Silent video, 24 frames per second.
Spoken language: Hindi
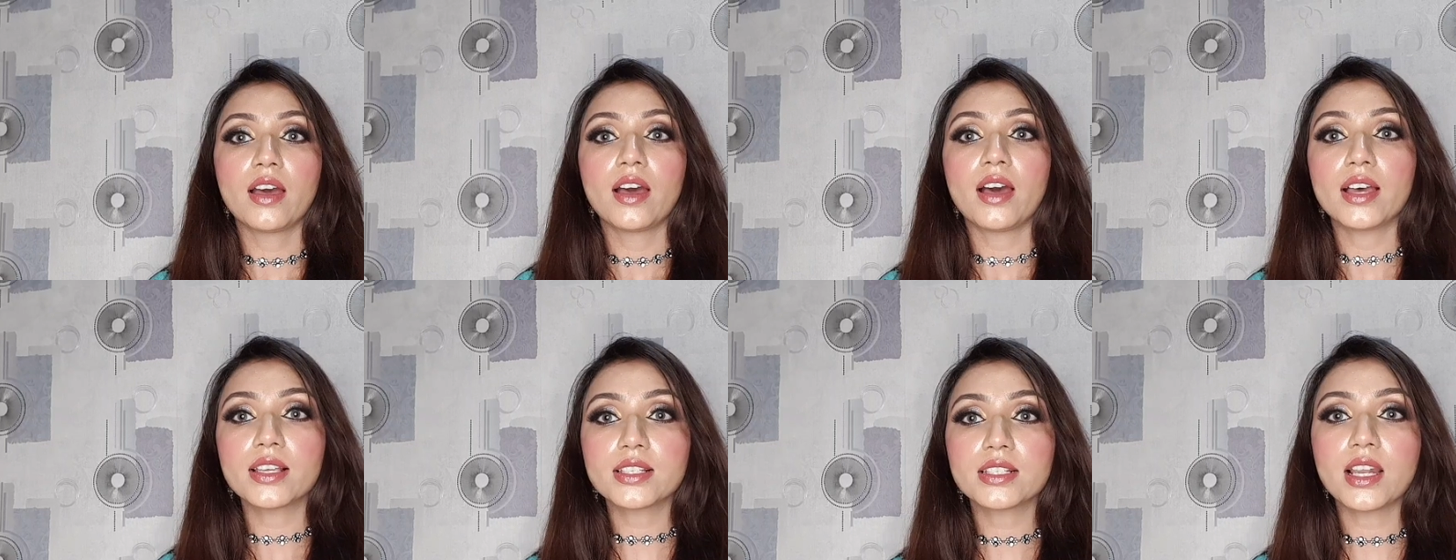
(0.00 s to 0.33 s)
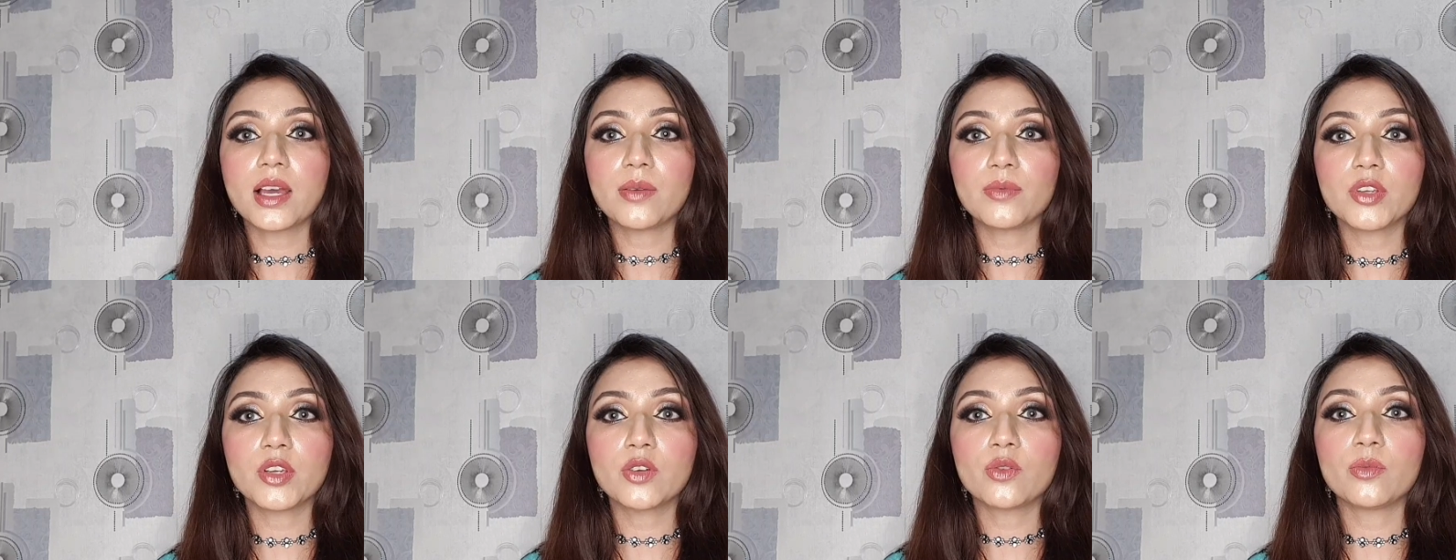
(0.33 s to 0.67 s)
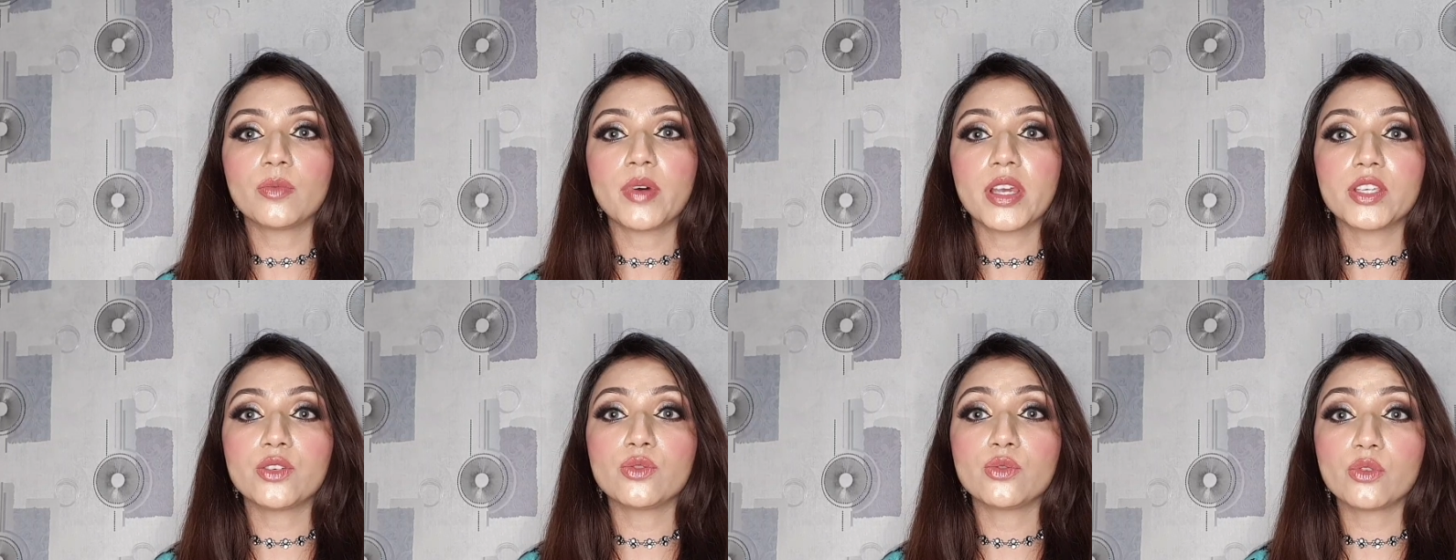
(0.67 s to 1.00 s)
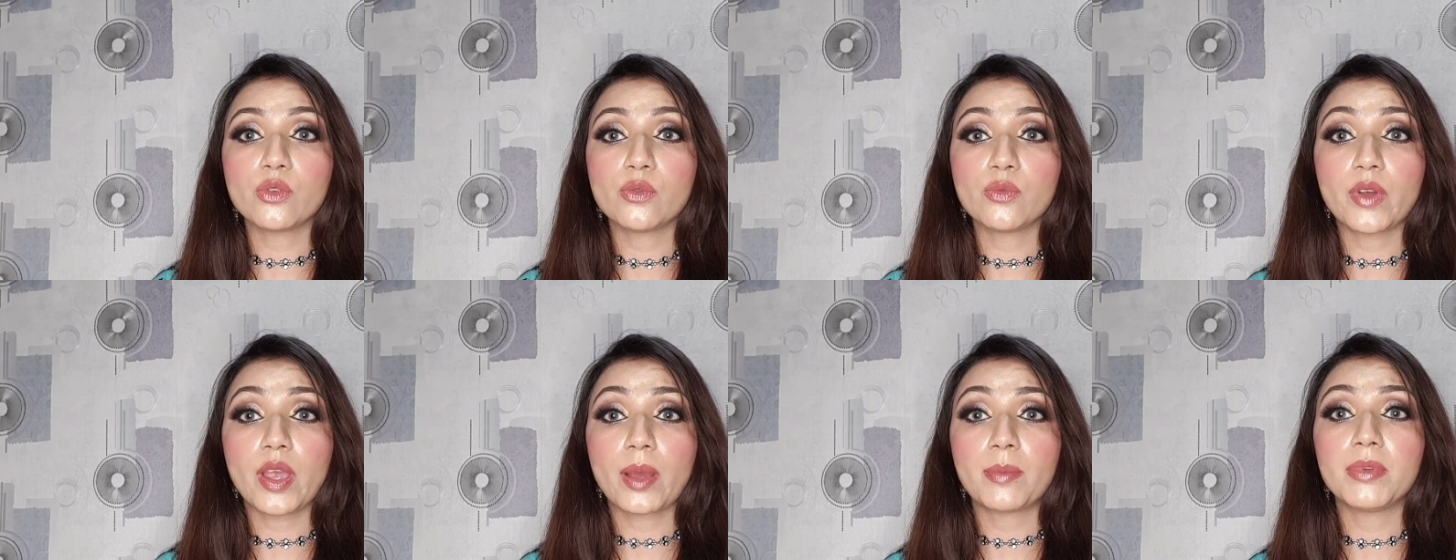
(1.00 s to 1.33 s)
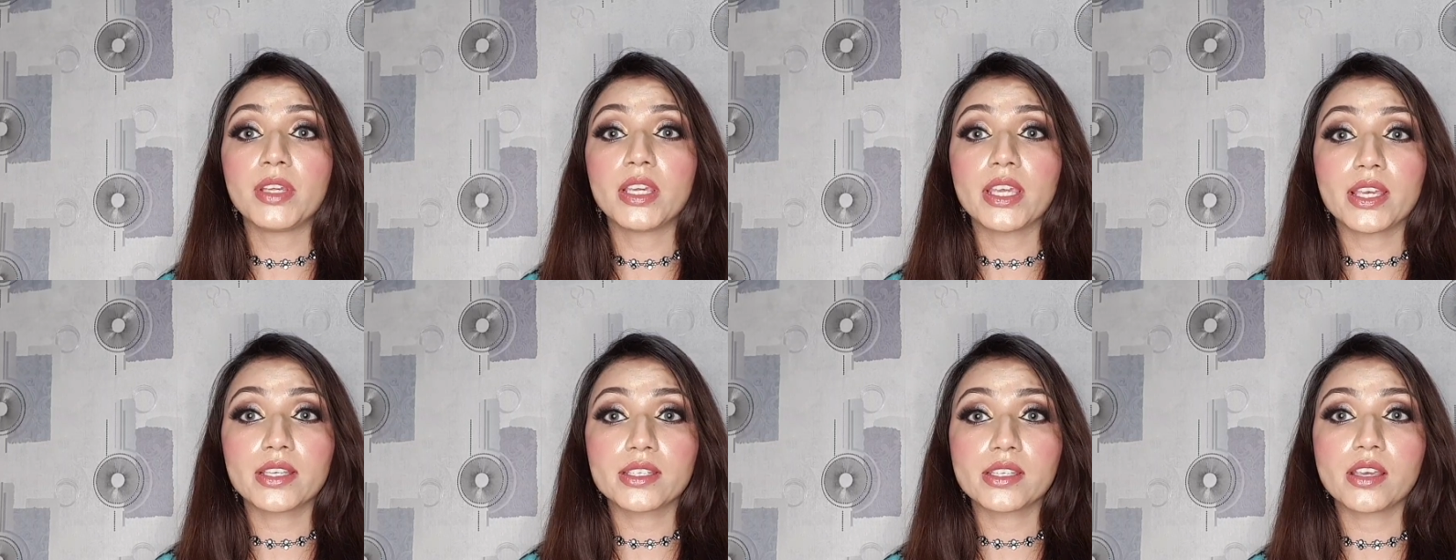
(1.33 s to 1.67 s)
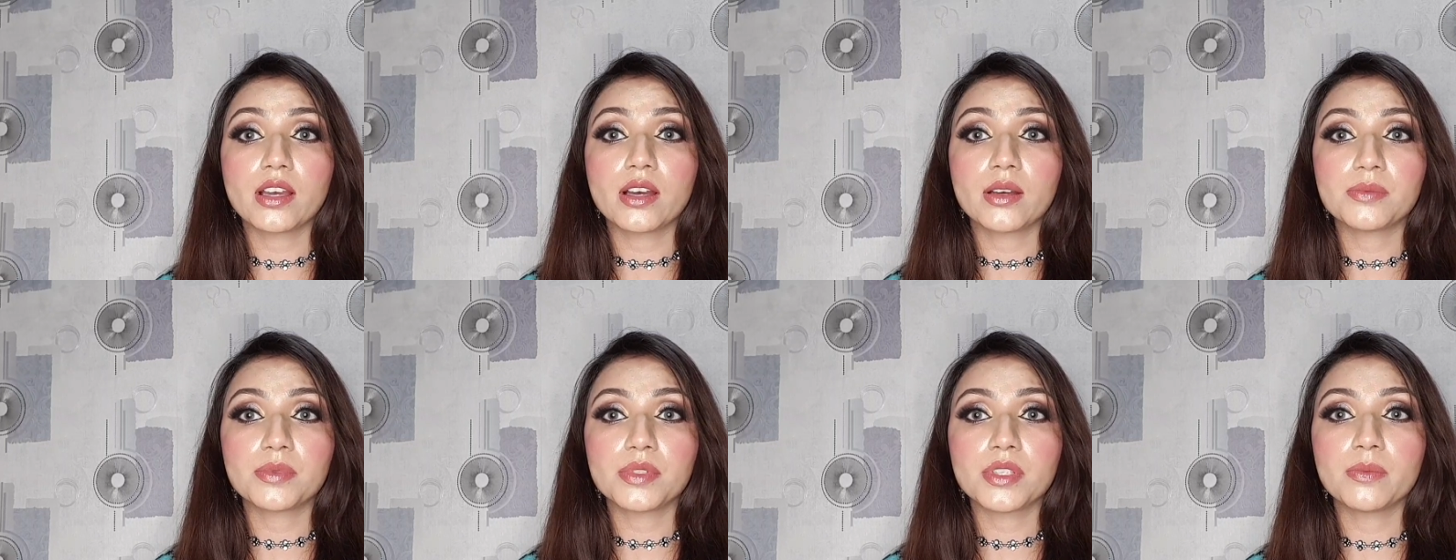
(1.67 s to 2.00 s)
अस्सलाम वालेकुम माय यूट्यूब फैमिली कैसे
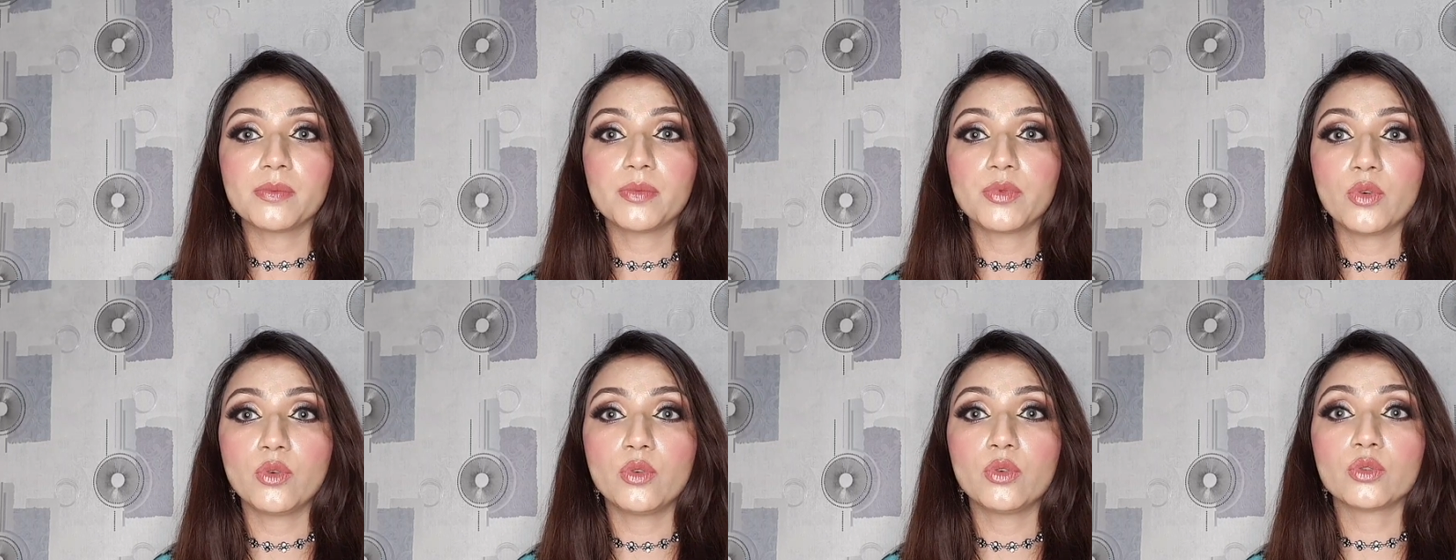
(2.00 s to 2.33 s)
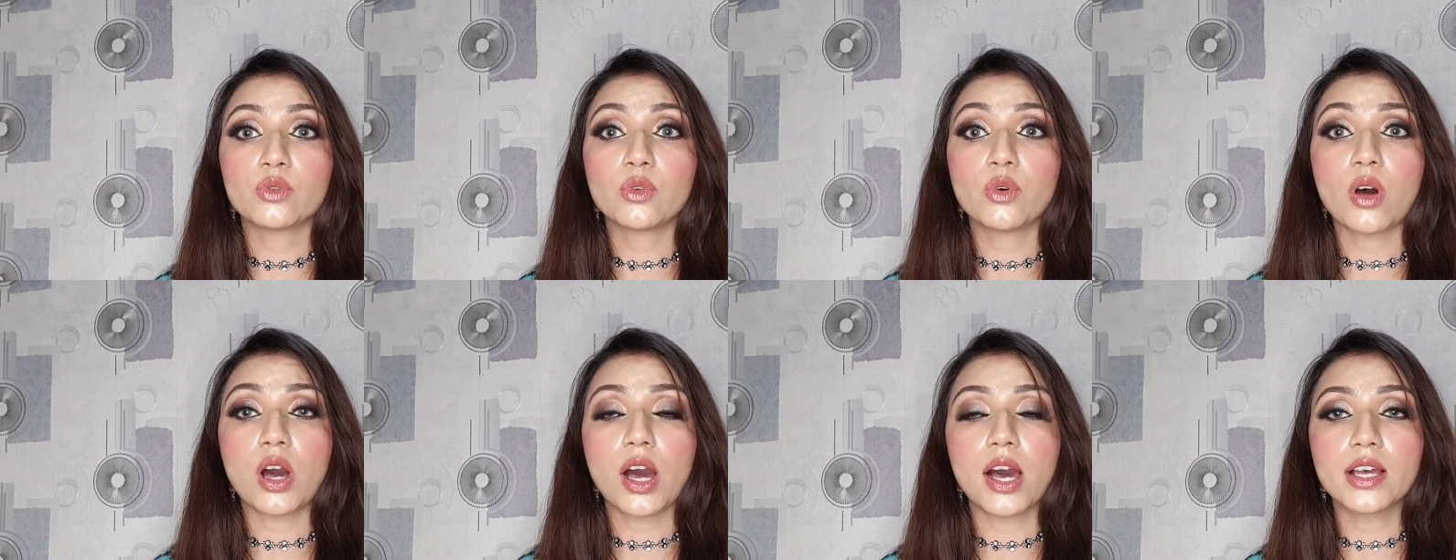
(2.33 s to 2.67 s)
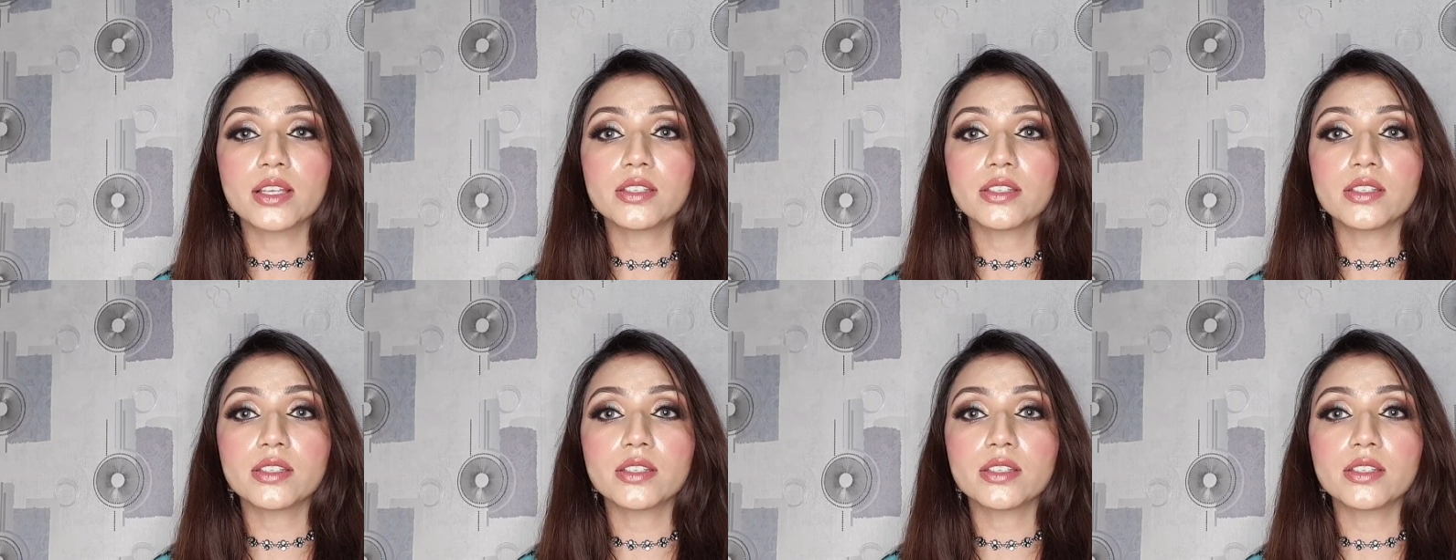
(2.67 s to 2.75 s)
हैं आप सब लोग तो